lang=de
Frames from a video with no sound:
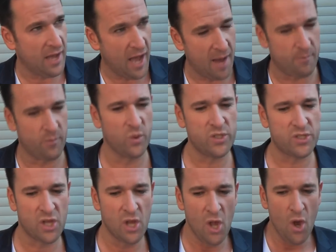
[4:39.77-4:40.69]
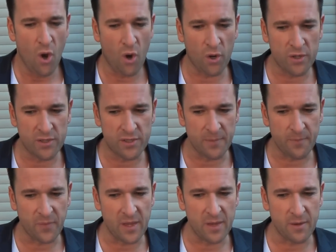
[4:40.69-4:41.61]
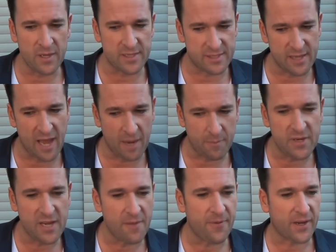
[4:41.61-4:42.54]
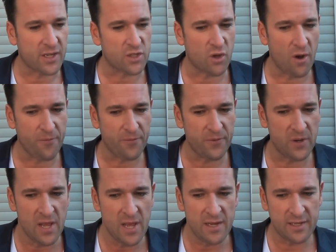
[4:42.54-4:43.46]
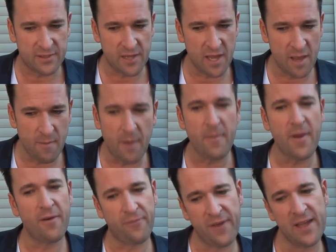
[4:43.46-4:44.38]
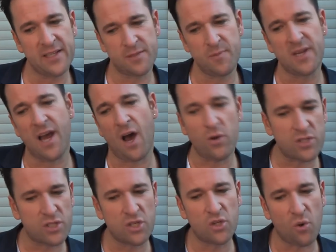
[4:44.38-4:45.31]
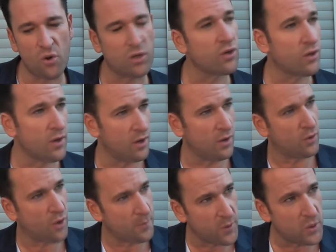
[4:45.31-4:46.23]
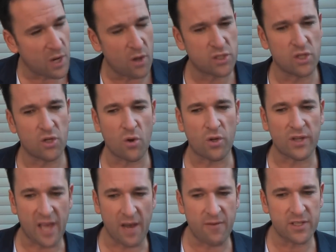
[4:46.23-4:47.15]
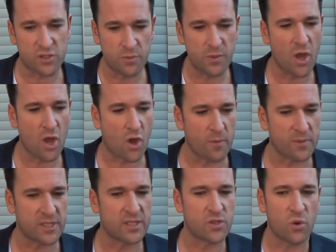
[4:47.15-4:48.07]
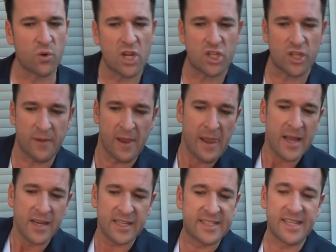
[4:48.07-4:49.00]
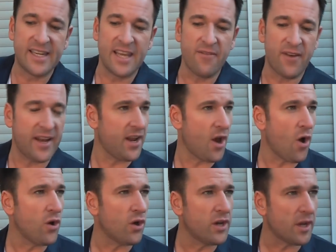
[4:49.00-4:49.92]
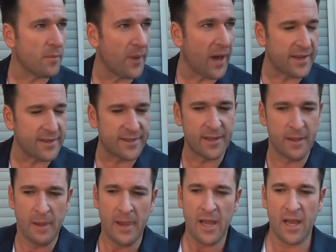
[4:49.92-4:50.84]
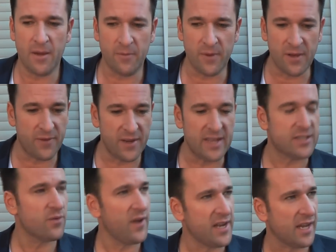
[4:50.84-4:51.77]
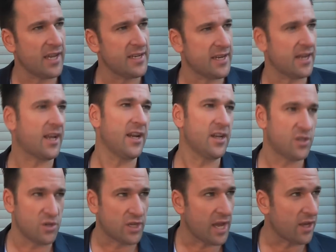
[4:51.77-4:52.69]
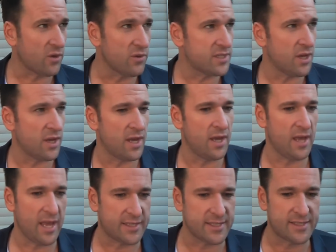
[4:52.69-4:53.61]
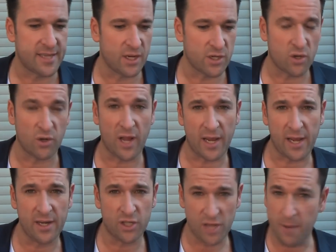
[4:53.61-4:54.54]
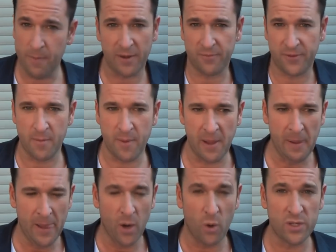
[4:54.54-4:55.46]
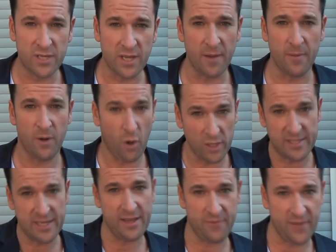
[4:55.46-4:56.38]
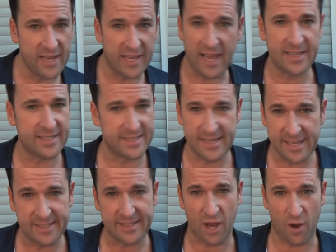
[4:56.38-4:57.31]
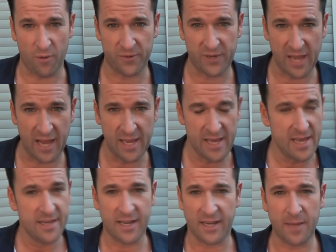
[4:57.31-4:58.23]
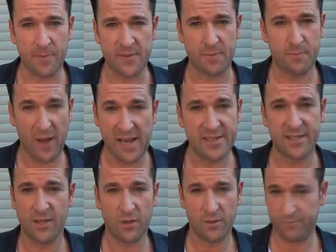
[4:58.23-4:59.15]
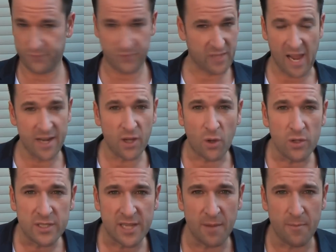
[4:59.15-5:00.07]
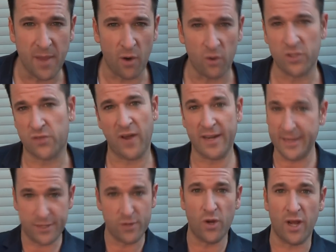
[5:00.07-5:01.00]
haben muss. Und es hat mich einfach getroffen, dass immer mehr Fans mit ausgedruckten Computer ja, genau, ausgedruckten genau. Covern zu mir gekommen sind zur Unterschrift. Mhm. Die CD war dann auch noch eine gebrannte. Mhm. Ähm, wenn das so weitergeht, dann kann natürlich kein Künstler äh, existieren, Eben. schon gar keine Schallplattenfirma. Und äh, Leute, wenn ihr keine CDs kauft, ja, dann gibt es bald keine Künstler mehr. Und zwar nicht